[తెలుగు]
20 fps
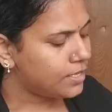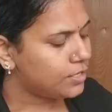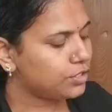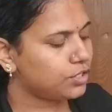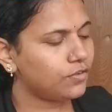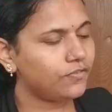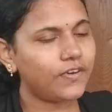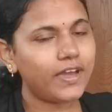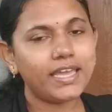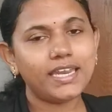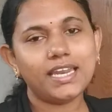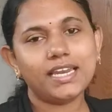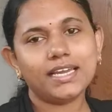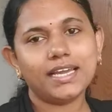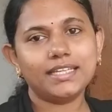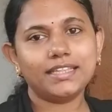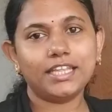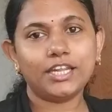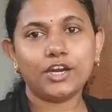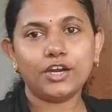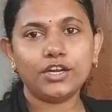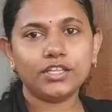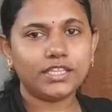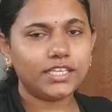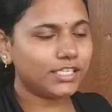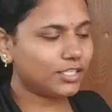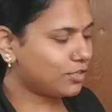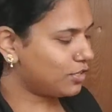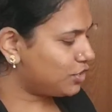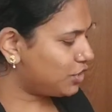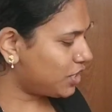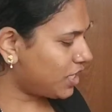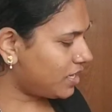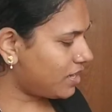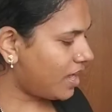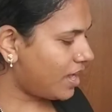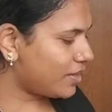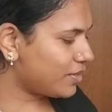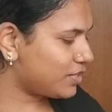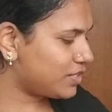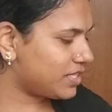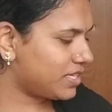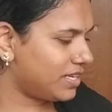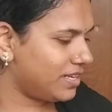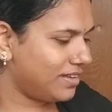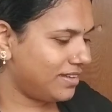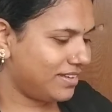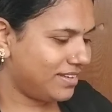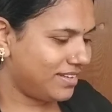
సో ఫైనల్గా అయితే రెండు తీసుకొచ్చాను ఆరోజుకి